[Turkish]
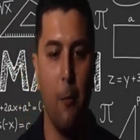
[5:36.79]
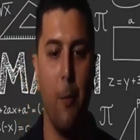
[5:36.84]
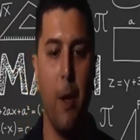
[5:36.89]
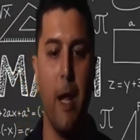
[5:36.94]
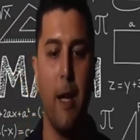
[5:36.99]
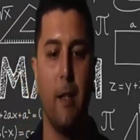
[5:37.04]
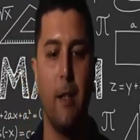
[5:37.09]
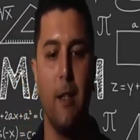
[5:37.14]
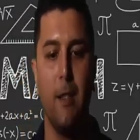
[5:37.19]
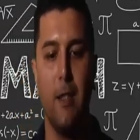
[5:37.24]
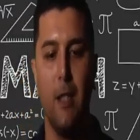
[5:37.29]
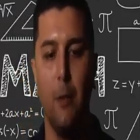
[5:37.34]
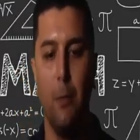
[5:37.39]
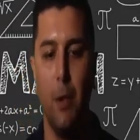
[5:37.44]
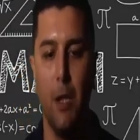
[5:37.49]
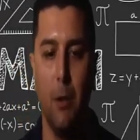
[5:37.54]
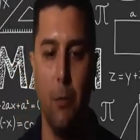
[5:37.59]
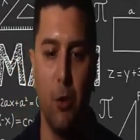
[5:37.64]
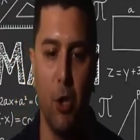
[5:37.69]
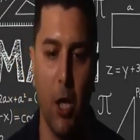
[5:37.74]

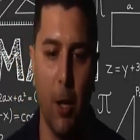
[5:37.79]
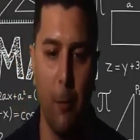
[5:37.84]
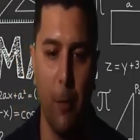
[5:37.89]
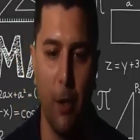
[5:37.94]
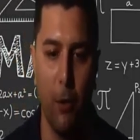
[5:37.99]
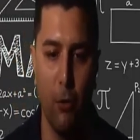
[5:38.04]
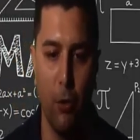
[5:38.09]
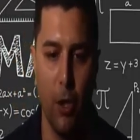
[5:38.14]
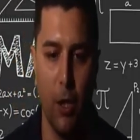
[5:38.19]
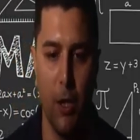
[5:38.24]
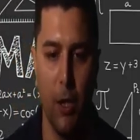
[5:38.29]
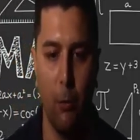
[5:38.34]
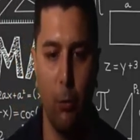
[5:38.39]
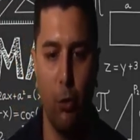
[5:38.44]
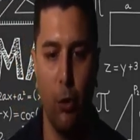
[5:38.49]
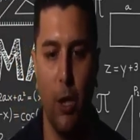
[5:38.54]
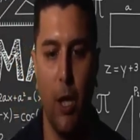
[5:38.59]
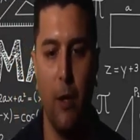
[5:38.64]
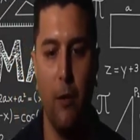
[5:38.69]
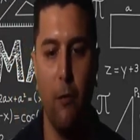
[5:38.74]
Merkezil birim çember
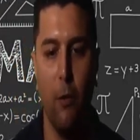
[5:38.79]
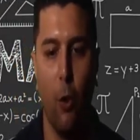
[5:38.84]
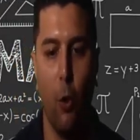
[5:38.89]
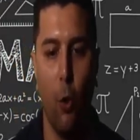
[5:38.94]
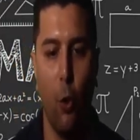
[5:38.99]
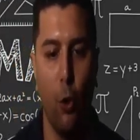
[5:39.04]
üzerinde bulunan ve